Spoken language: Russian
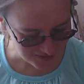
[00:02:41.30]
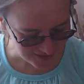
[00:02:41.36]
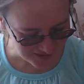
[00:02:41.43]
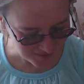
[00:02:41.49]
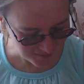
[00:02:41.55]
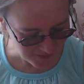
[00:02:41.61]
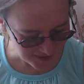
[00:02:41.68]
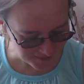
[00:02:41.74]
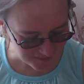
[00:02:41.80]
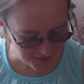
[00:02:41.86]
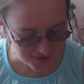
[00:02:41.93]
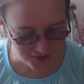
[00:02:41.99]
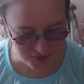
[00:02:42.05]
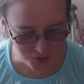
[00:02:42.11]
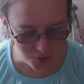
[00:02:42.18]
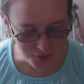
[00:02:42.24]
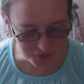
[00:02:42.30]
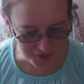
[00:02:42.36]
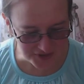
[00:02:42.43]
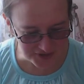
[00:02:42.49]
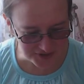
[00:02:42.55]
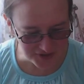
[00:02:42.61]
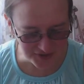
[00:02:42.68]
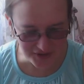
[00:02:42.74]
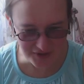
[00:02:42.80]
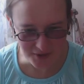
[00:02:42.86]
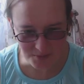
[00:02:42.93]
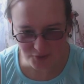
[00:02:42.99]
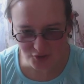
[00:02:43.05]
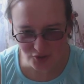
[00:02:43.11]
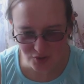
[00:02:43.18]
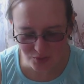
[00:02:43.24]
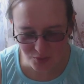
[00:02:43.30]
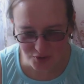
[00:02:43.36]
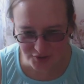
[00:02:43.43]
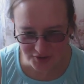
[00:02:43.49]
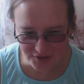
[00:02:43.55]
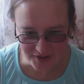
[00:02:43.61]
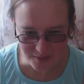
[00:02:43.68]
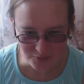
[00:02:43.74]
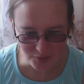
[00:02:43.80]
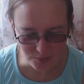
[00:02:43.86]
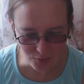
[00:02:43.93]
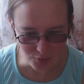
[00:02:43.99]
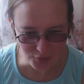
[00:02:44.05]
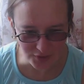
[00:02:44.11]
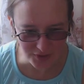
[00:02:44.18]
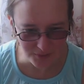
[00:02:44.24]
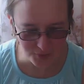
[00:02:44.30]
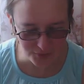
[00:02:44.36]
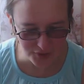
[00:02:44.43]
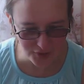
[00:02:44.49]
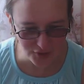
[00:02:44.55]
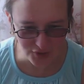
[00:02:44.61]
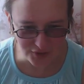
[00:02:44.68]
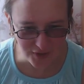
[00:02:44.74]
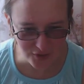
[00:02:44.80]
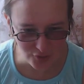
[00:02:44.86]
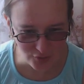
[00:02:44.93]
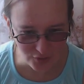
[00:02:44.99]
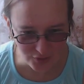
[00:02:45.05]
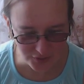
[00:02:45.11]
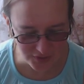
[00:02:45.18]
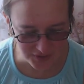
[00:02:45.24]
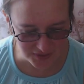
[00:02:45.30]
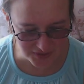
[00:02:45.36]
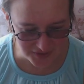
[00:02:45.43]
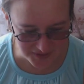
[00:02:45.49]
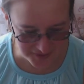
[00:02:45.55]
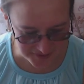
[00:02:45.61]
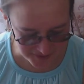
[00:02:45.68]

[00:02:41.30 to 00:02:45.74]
как бы от безысходности ела. Пришел в гости, там шпроты, и вот все считают, что их надо есть.